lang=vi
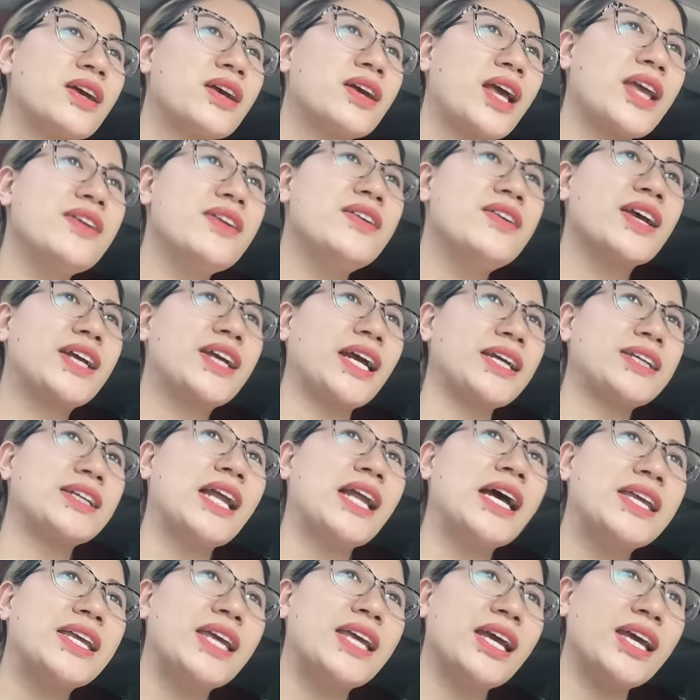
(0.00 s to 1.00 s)
Cái người khách
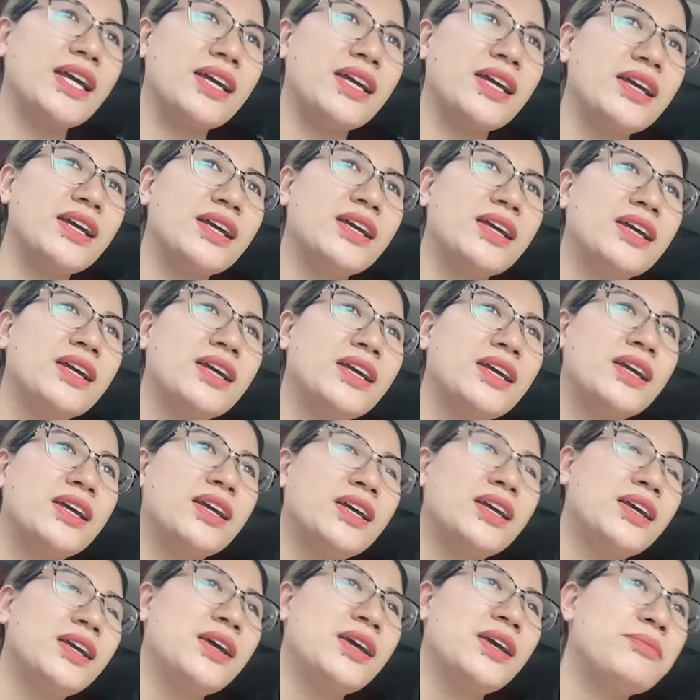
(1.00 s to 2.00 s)
đấy ấy,
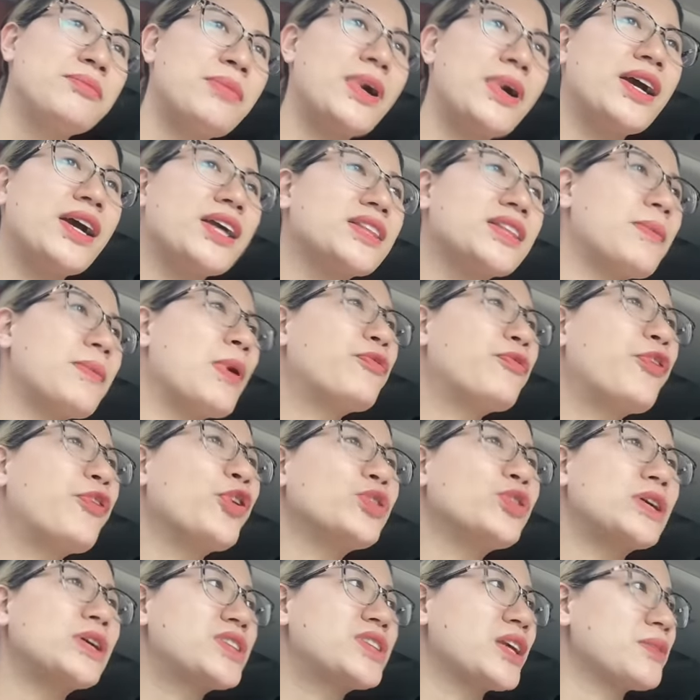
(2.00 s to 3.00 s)
mà người ta bóc
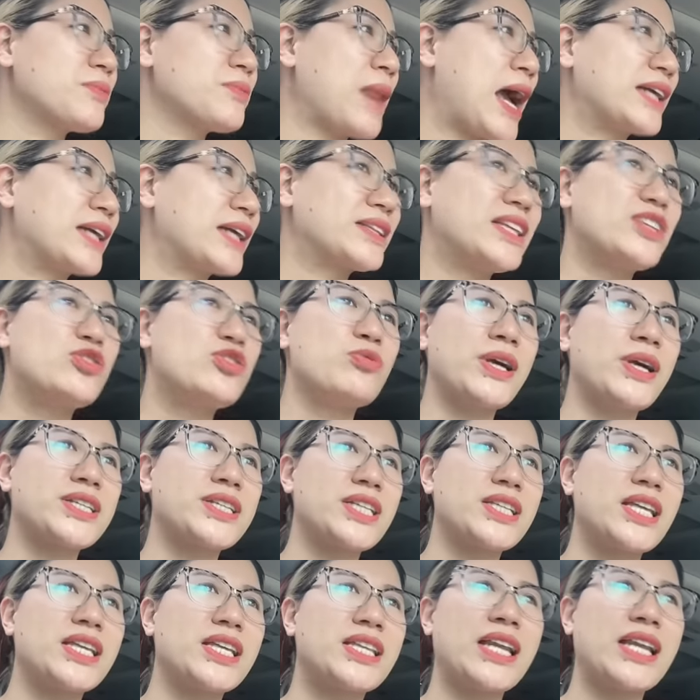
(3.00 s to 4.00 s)
phốt tao trên mạng thì chúng mày
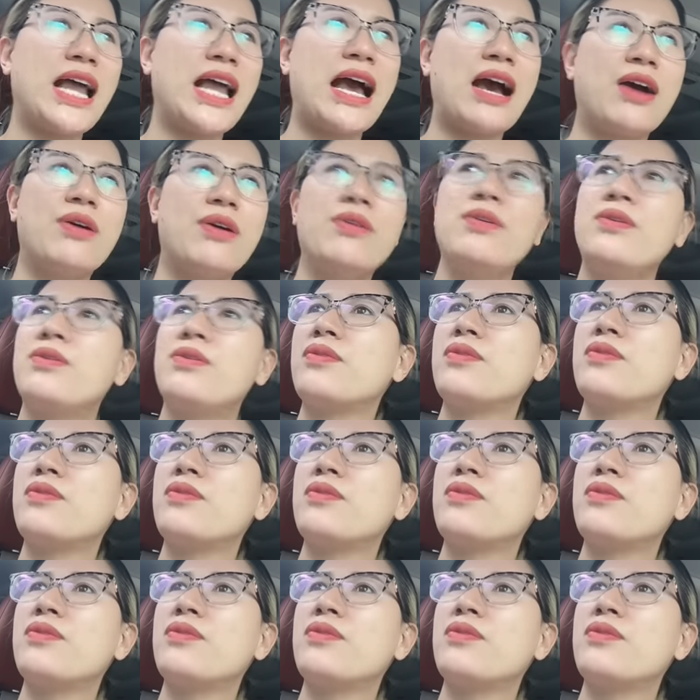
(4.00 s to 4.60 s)
sẽ thấy thế nào?